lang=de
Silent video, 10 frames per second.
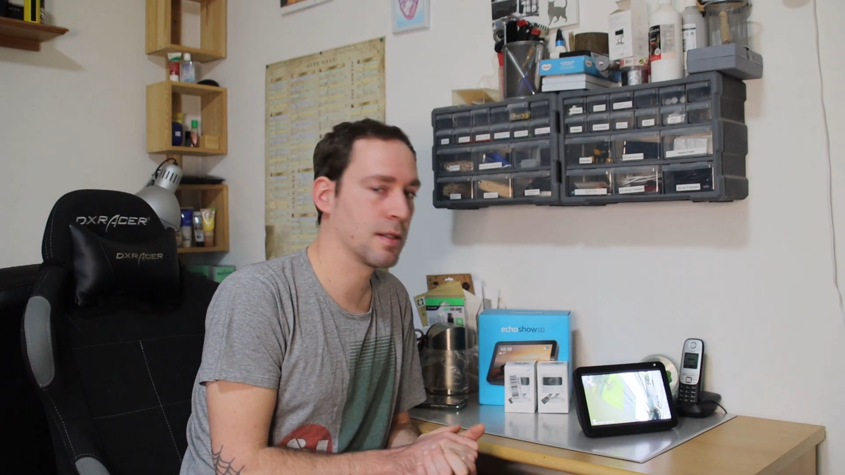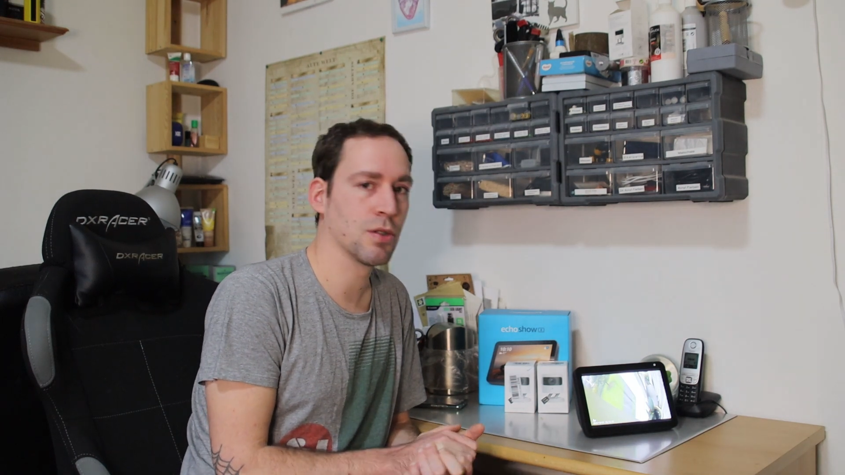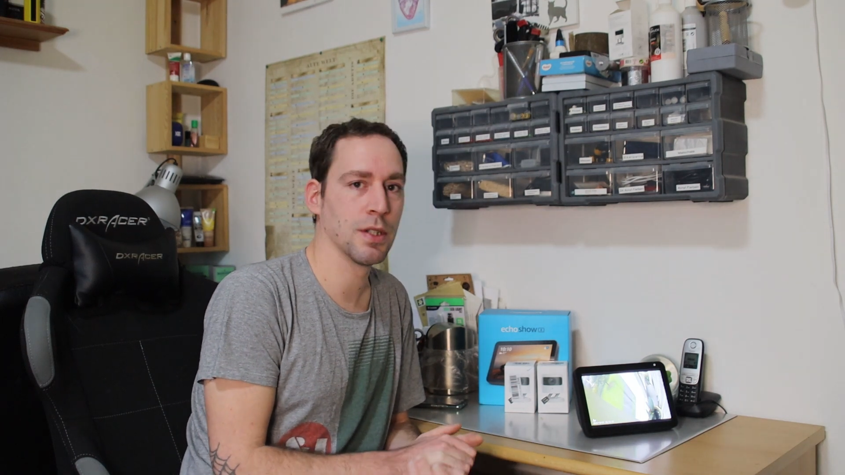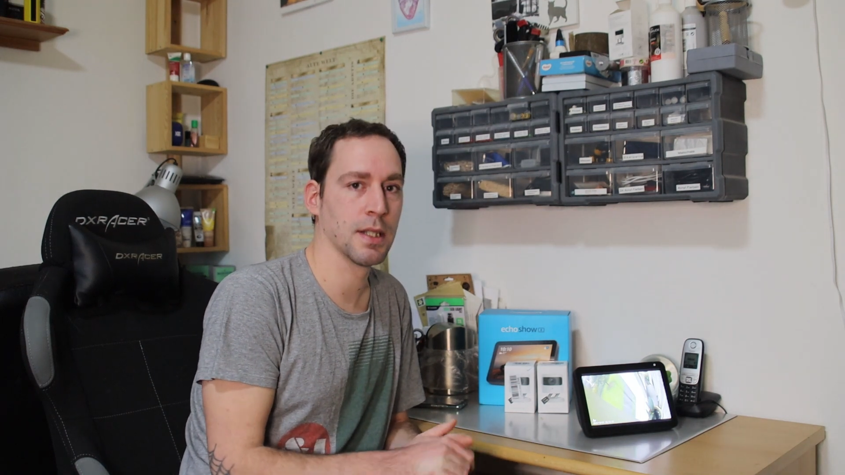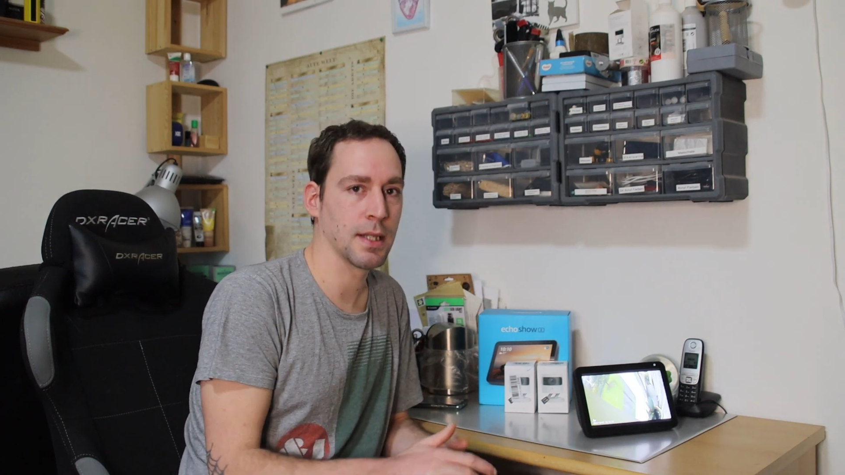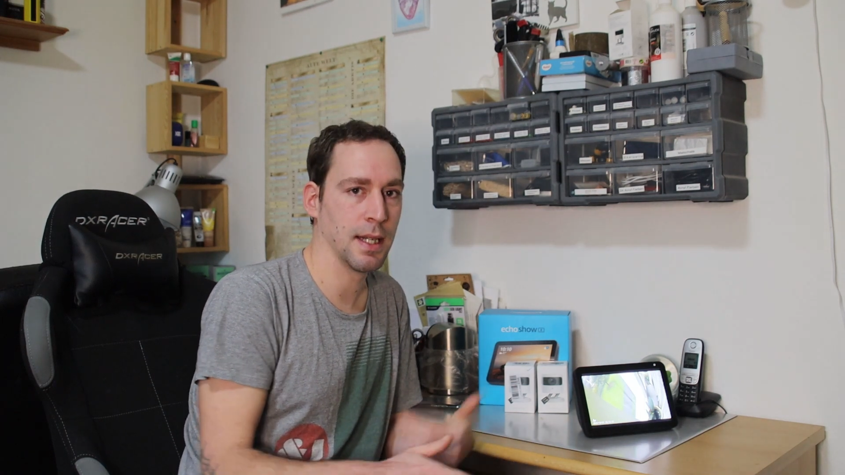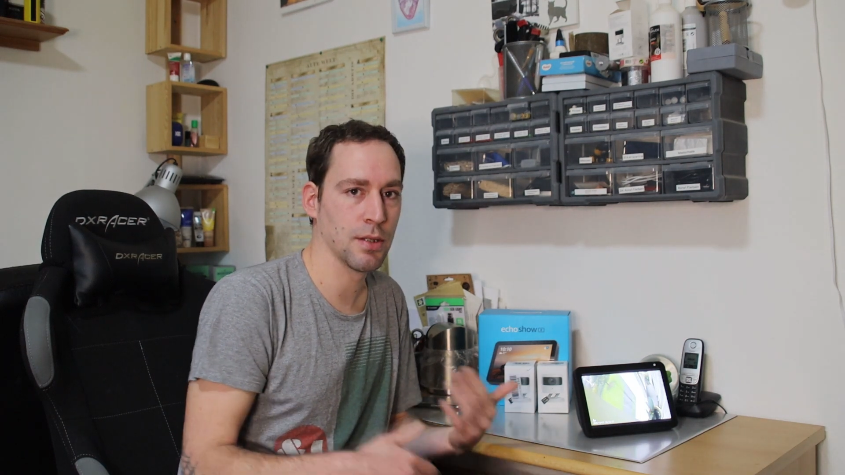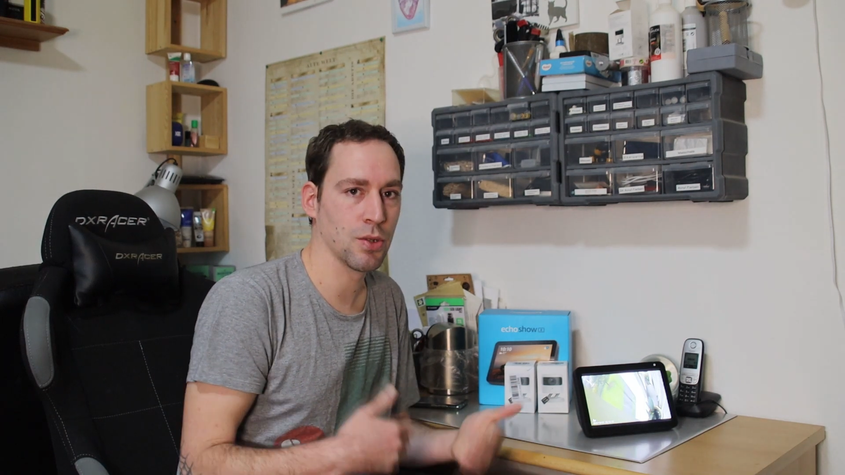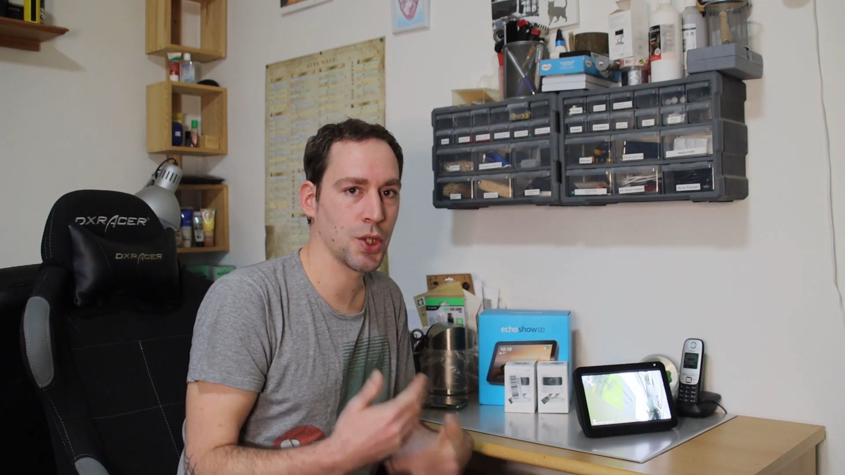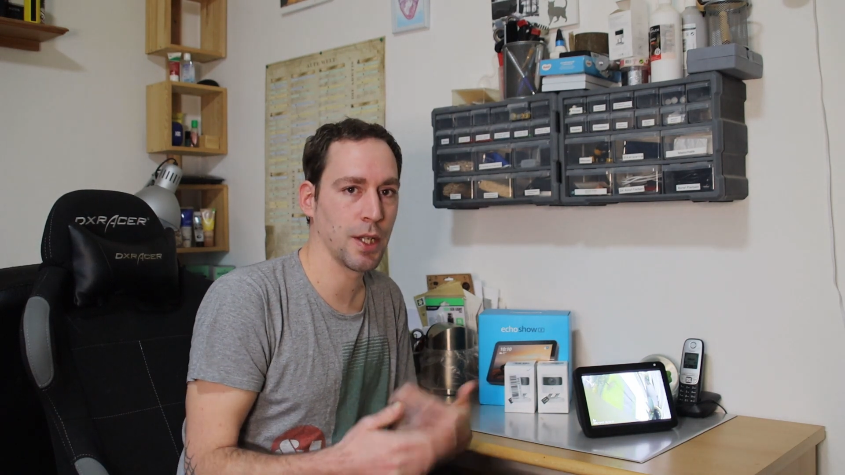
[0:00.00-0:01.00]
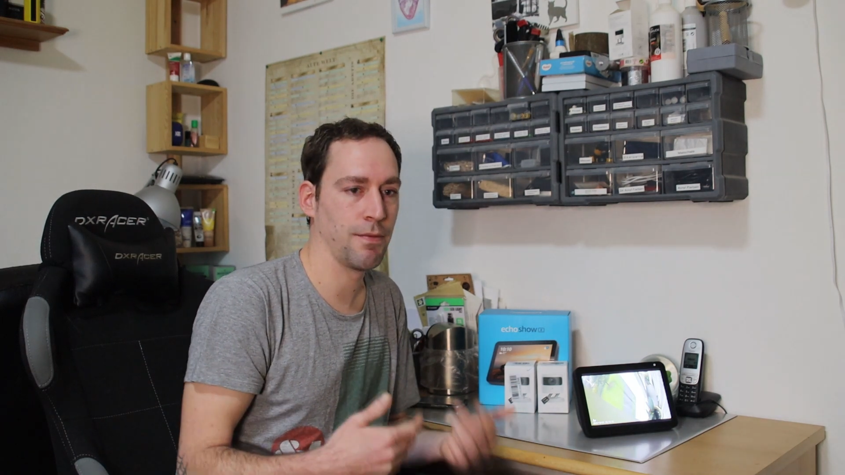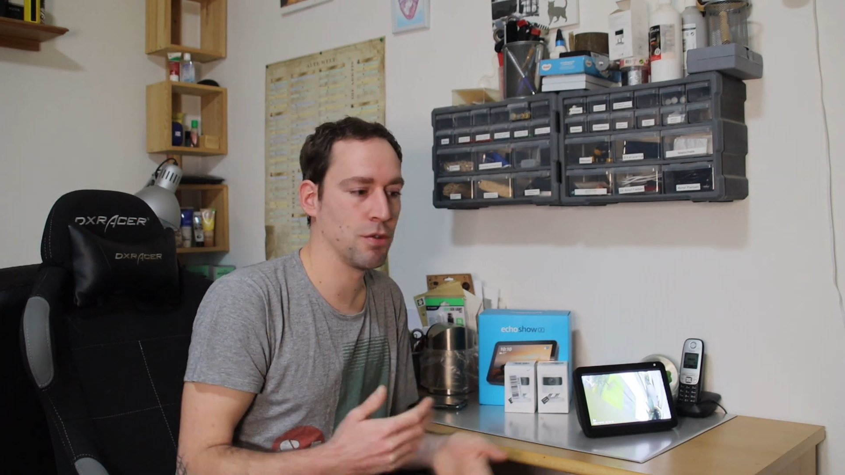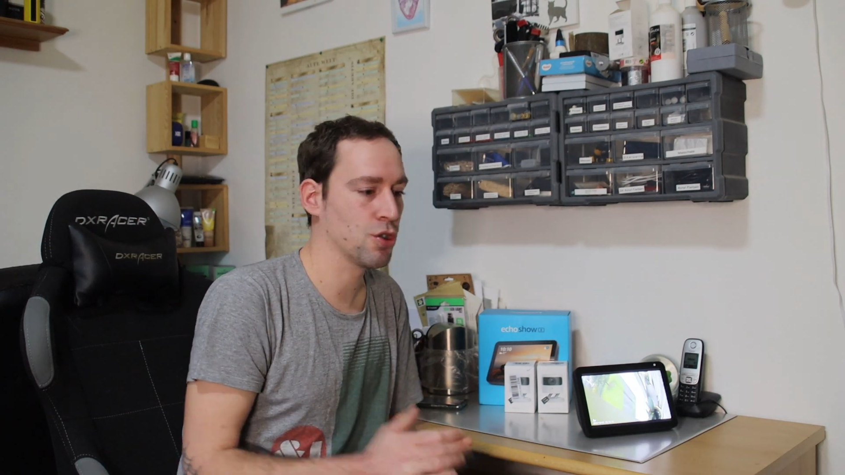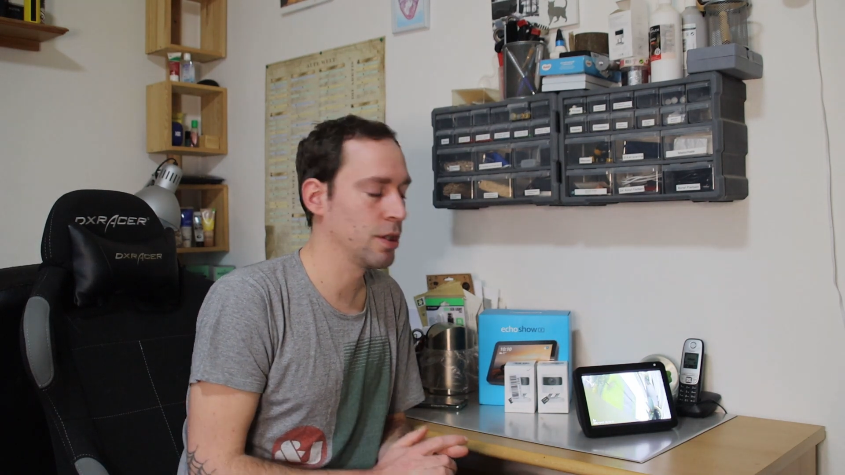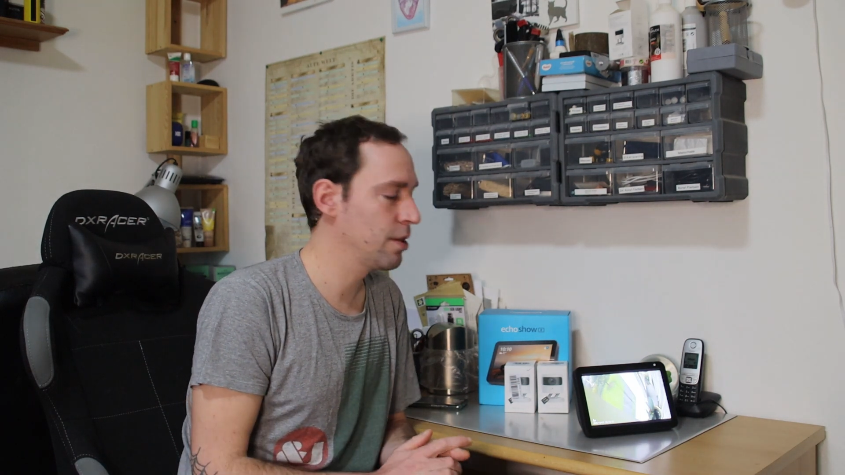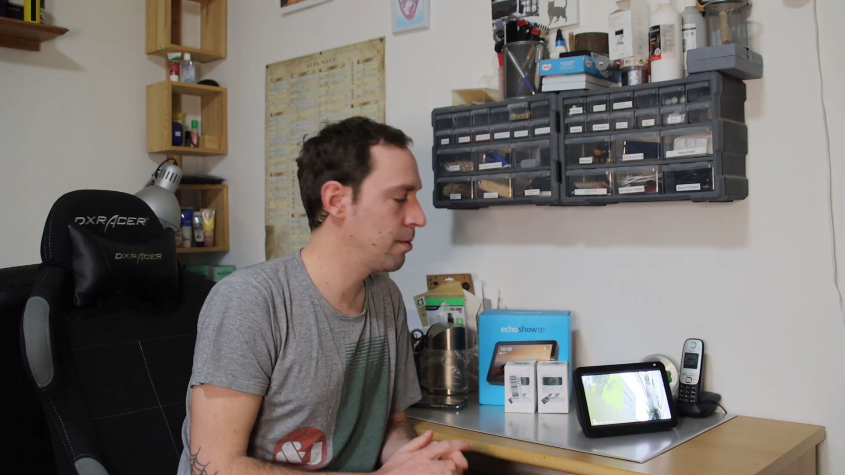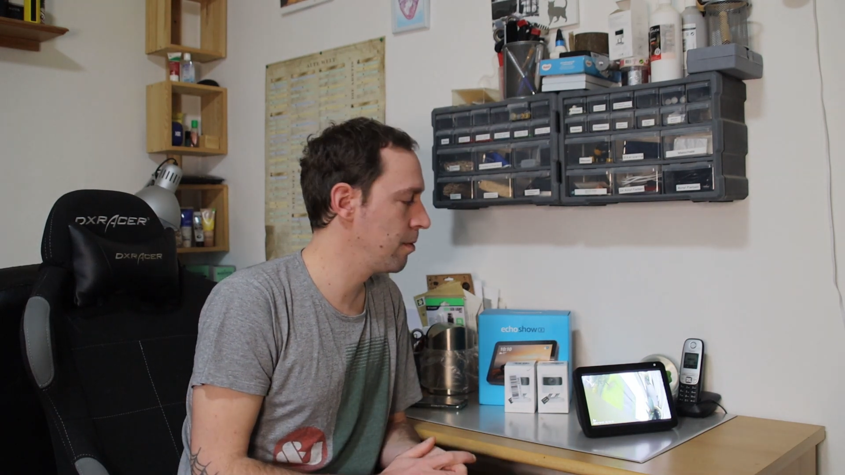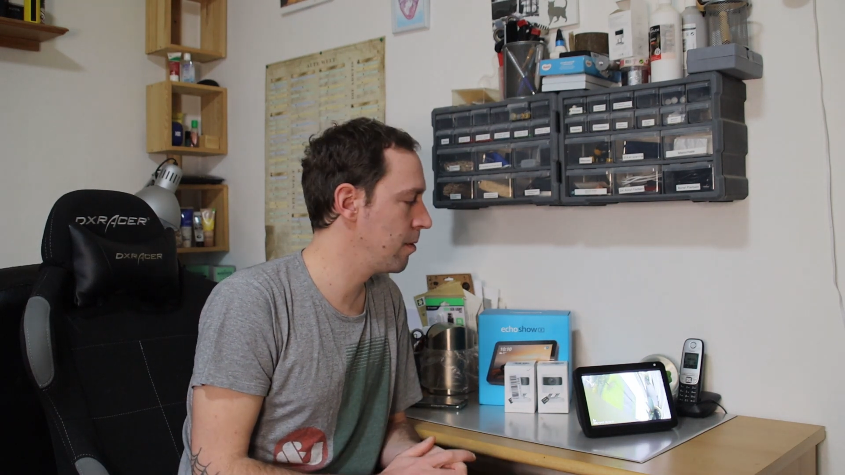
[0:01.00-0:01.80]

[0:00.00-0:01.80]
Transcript: dass ich euch das alles so Schritt für Schritt